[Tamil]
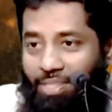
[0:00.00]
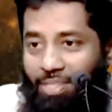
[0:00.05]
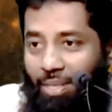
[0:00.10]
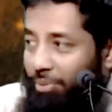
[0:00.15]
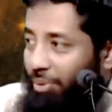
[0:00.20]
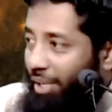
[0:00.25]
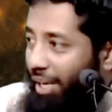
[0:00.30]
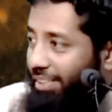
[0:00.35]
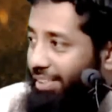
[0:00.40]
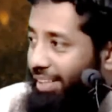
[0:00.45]

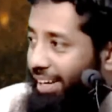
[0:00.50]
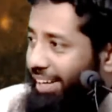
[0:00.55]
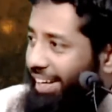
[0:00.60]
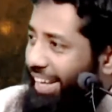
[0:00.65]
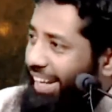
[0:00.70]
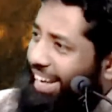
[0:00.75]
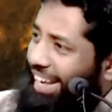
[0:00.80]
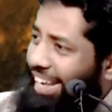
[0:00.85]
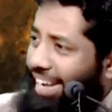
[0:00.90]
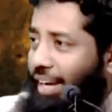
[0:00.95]
சமுதாயத்தில்
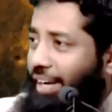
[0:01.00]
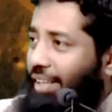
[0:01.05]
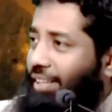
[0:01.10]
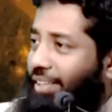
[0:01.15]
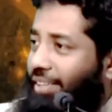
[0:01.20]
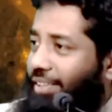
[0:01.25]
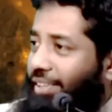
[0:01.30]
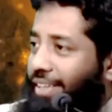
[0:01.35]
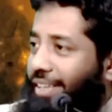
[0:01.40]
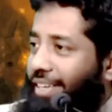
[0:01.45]
நிறைய
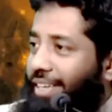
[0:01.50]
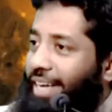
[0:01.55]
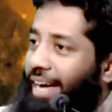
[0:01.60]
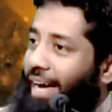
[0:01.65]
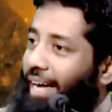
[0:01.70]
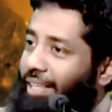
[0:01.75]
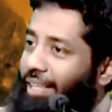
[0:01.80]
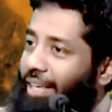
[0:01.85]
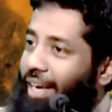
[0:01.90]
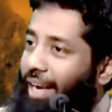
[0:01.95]
நடக்குது
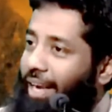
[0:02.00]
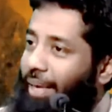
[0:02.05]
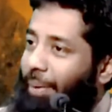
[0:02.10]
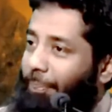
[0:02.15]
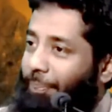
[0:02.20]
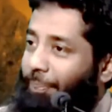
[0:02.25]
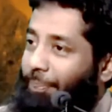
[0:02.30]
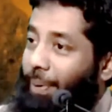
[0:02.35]
அதனால